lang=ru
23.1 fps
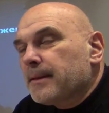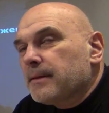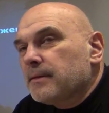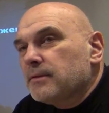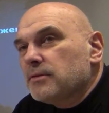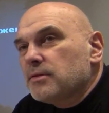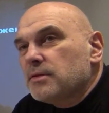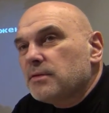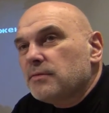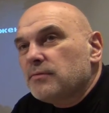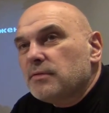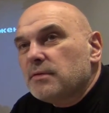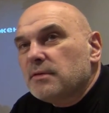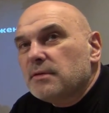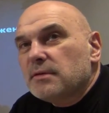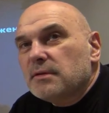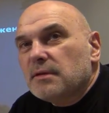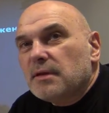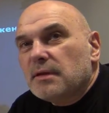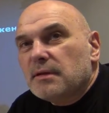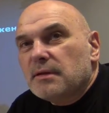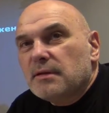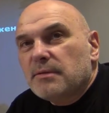Но сегодня
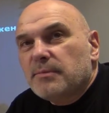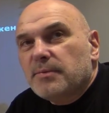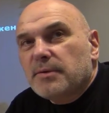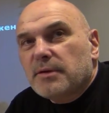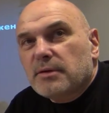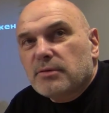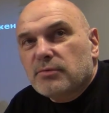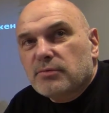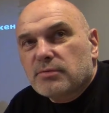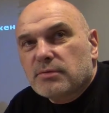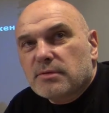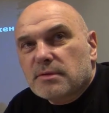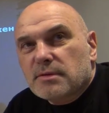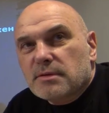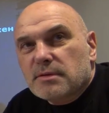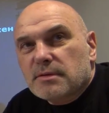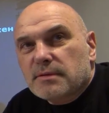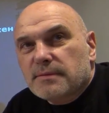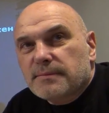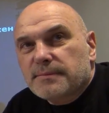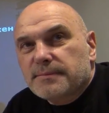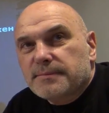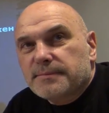так не
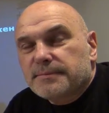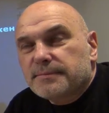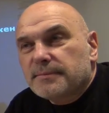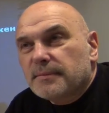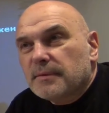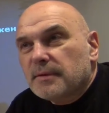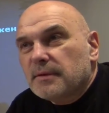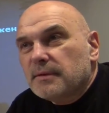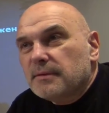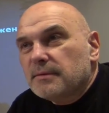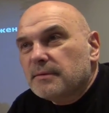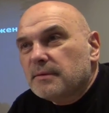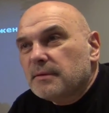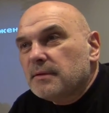получится, да?